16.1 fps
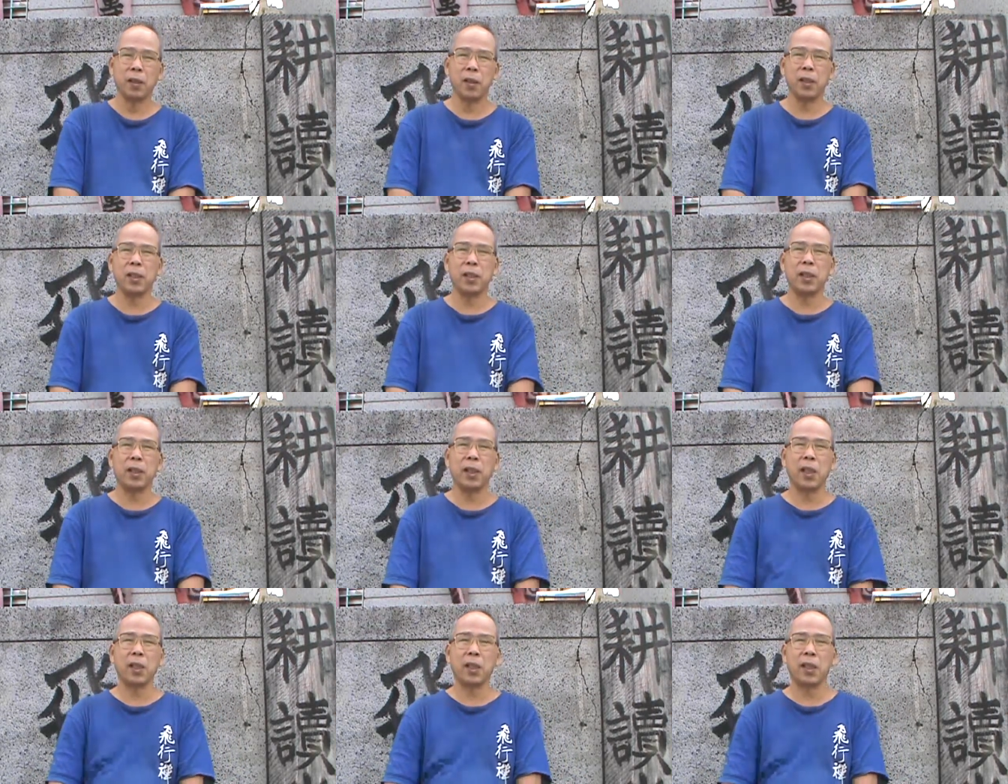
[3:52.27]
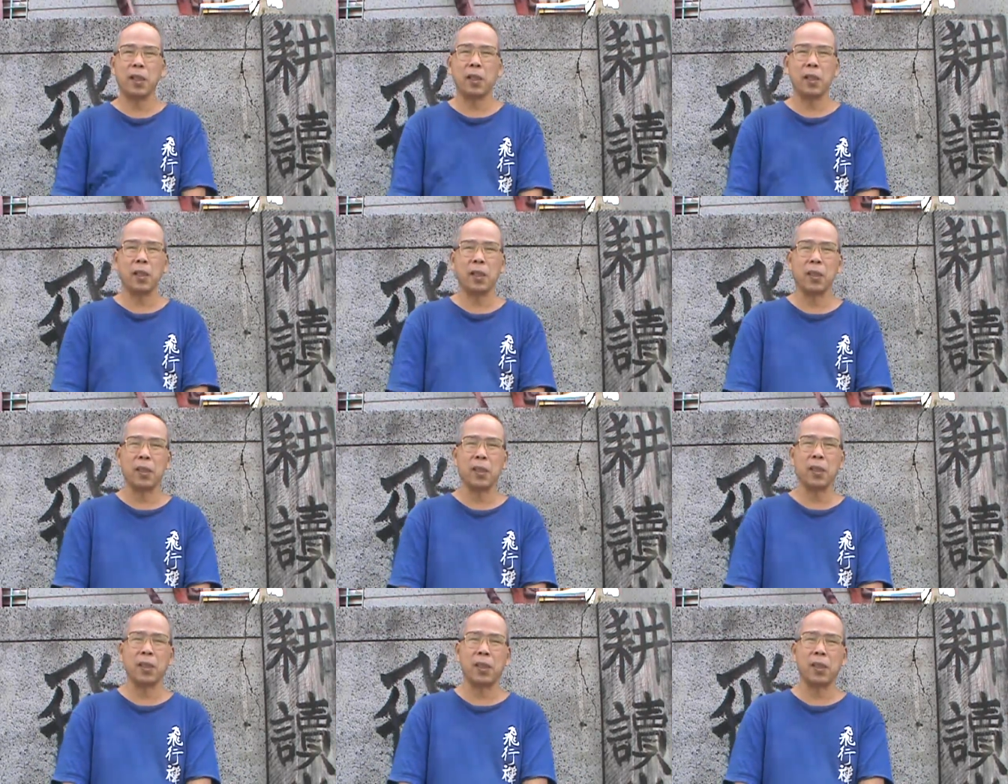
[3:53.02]
跟现在那
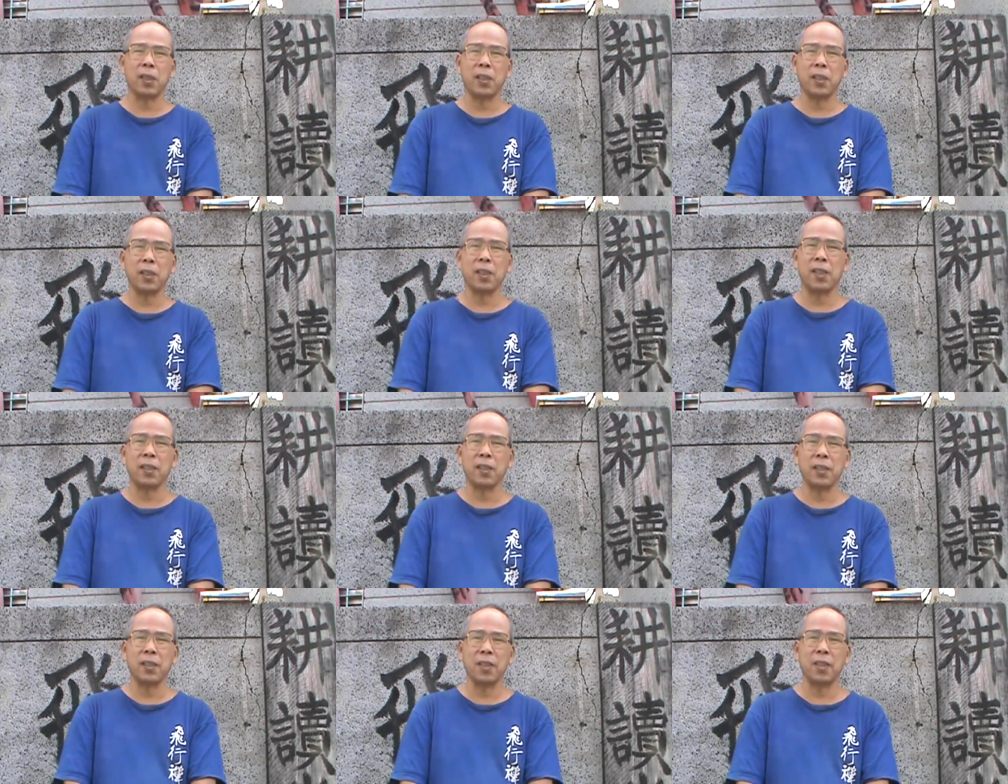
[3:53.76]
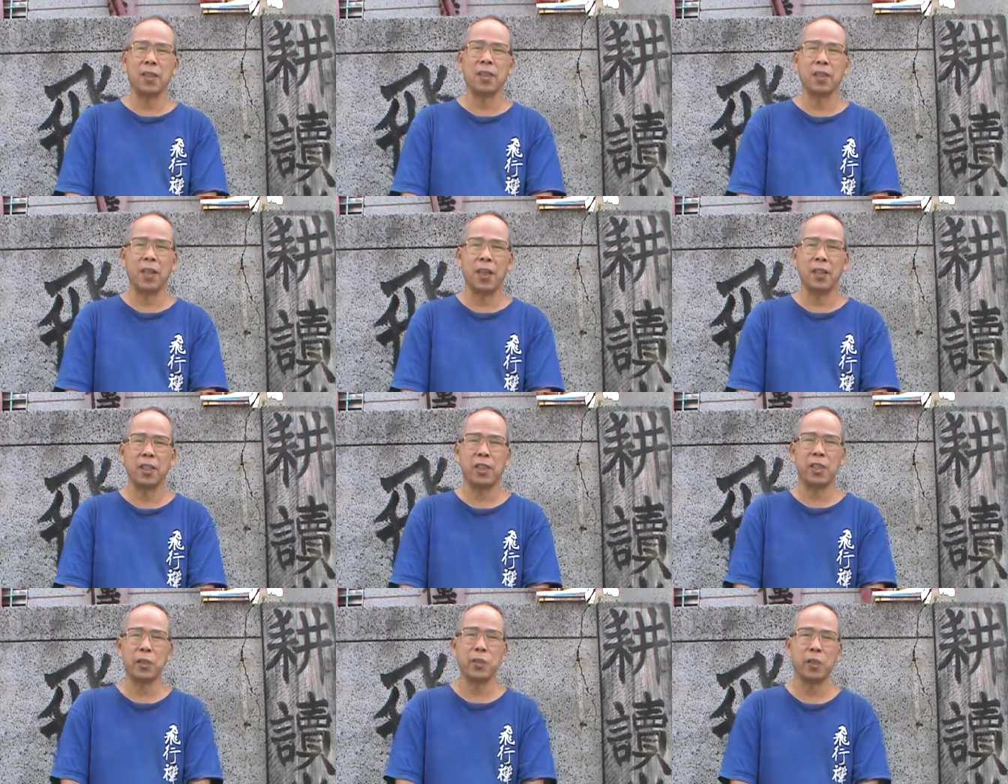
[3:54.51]
个那个形象是大一
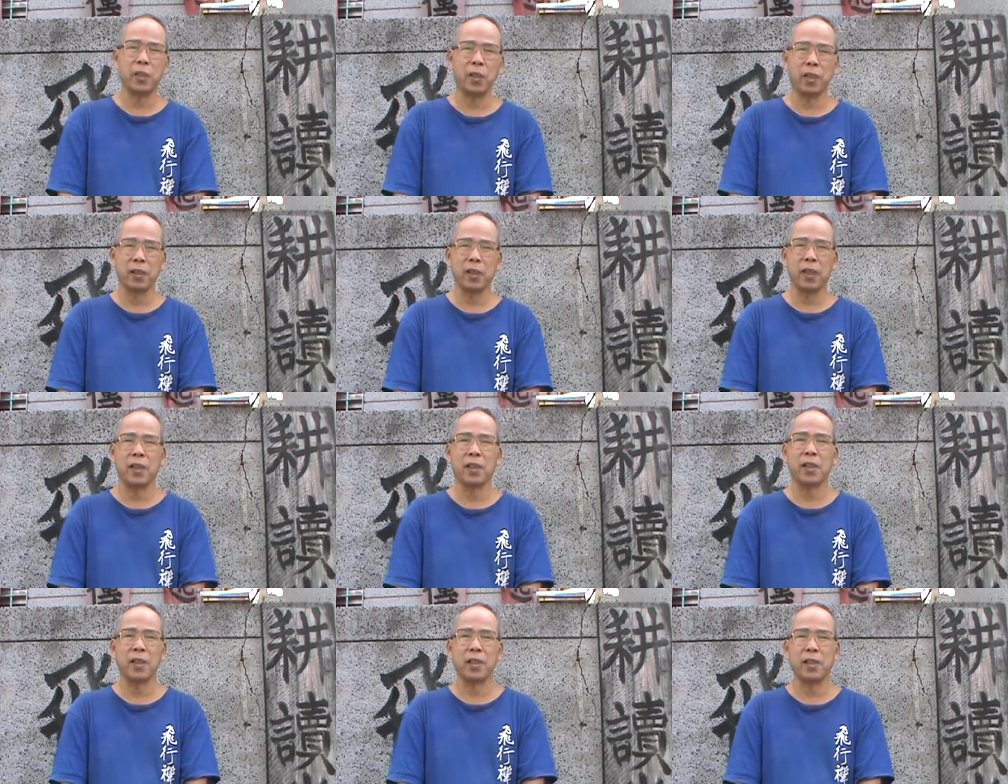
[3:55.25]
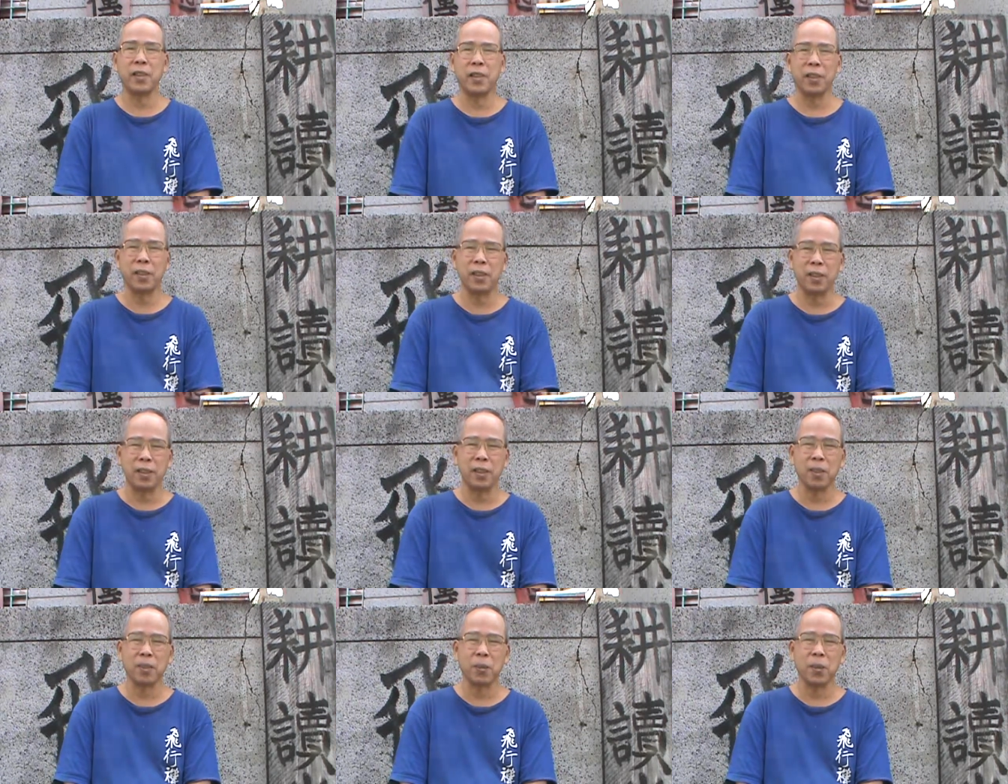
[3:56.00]
起去哈，当然这已经
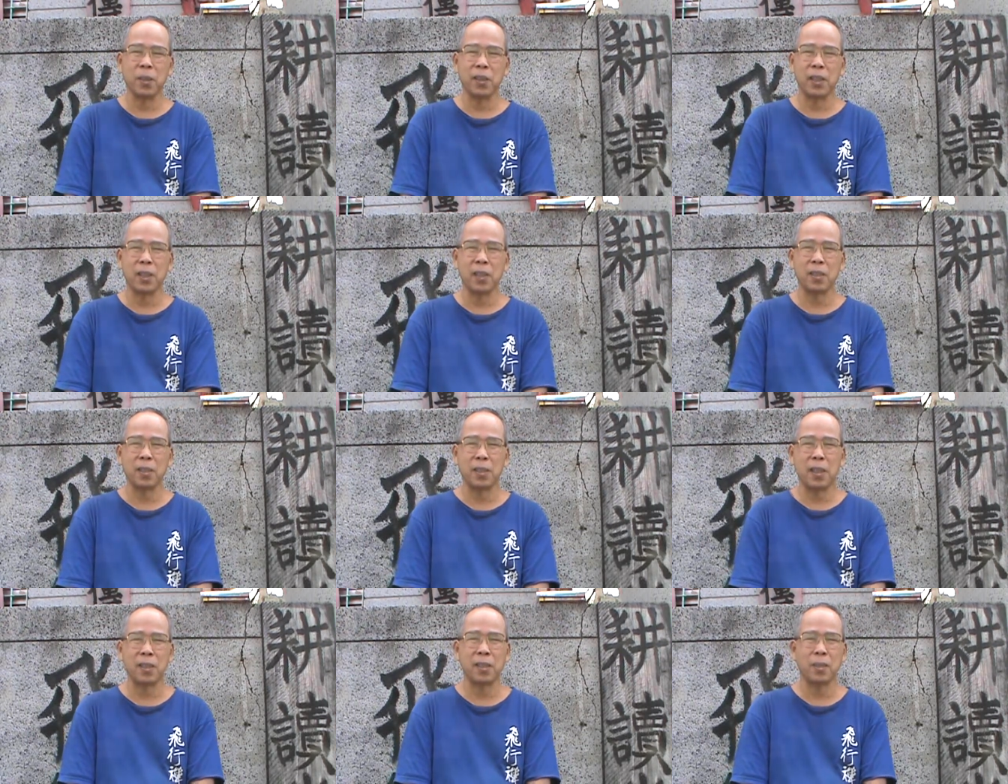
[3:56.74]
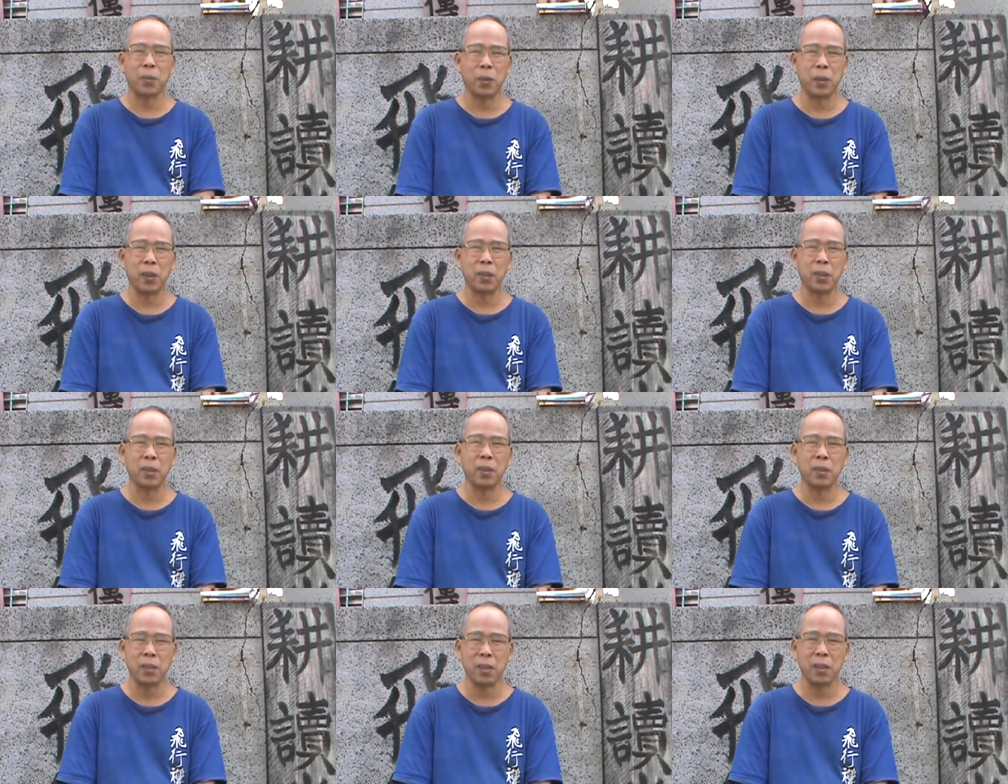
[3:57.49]
时过三三十多年，
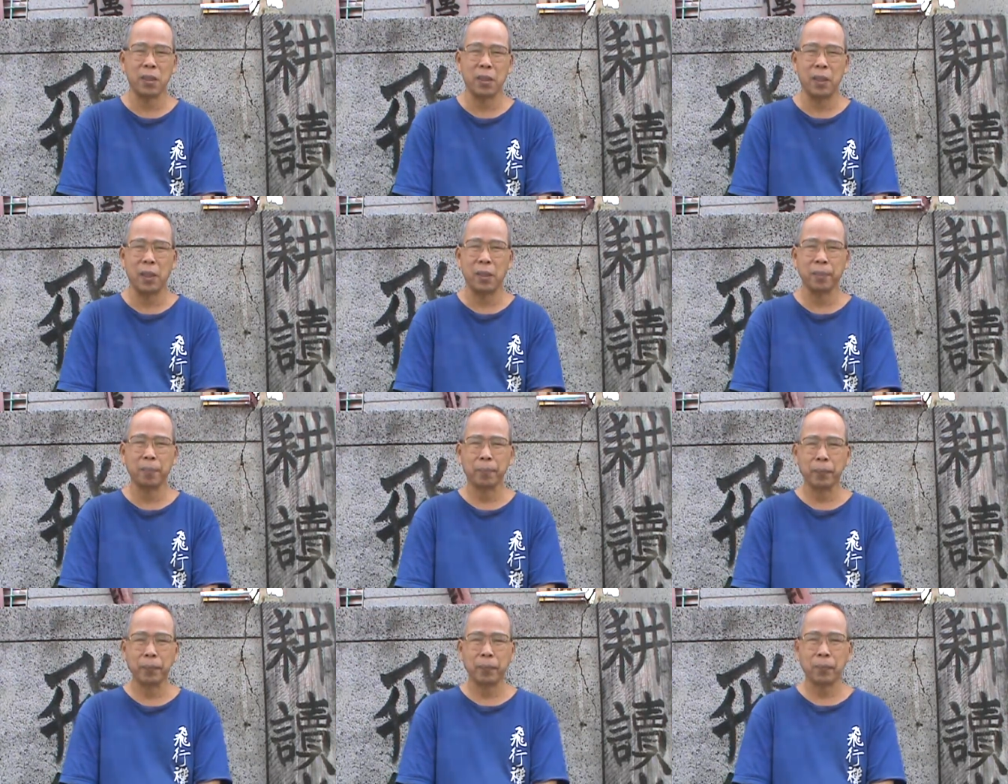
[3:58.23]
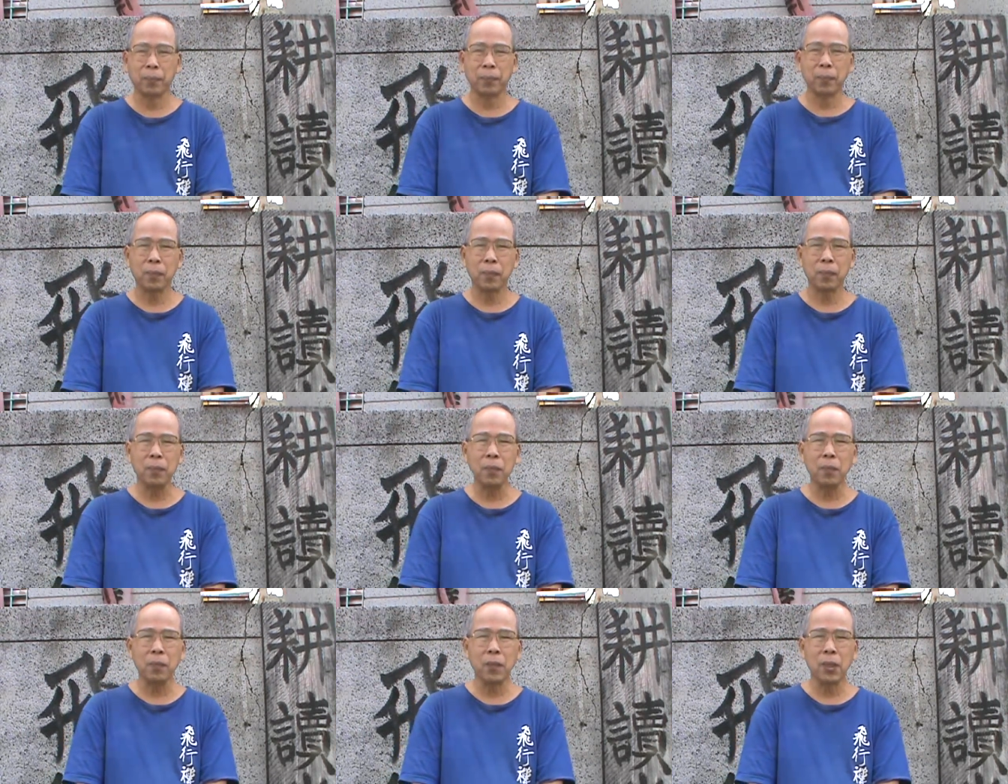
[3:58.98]
将近四十年
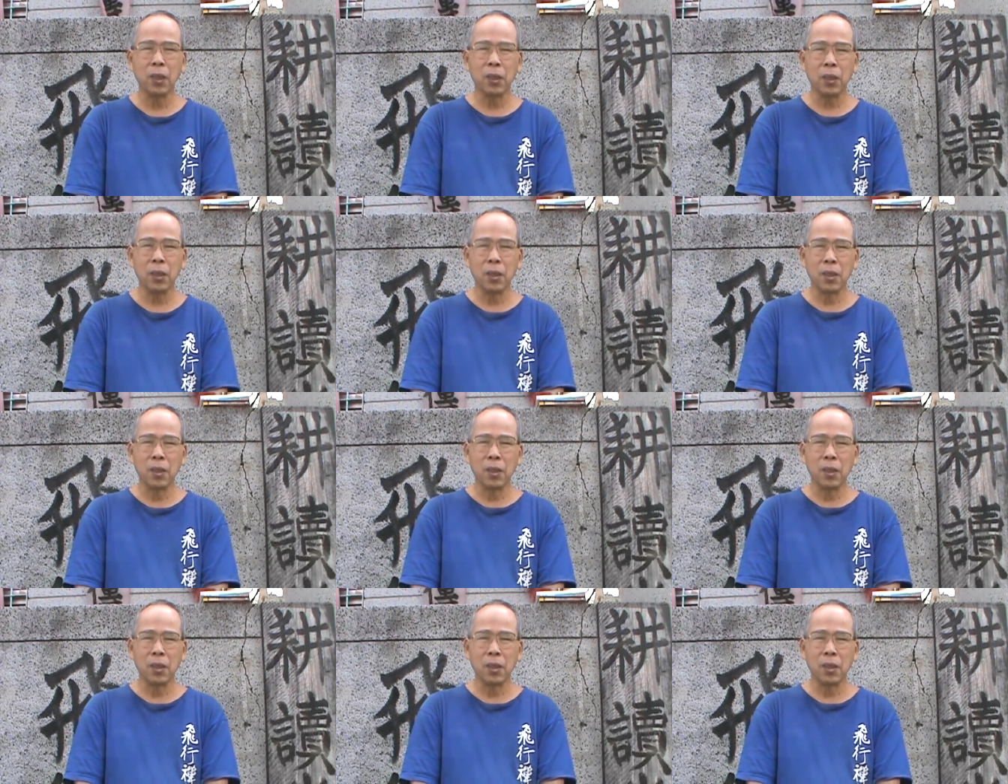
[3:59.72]
了。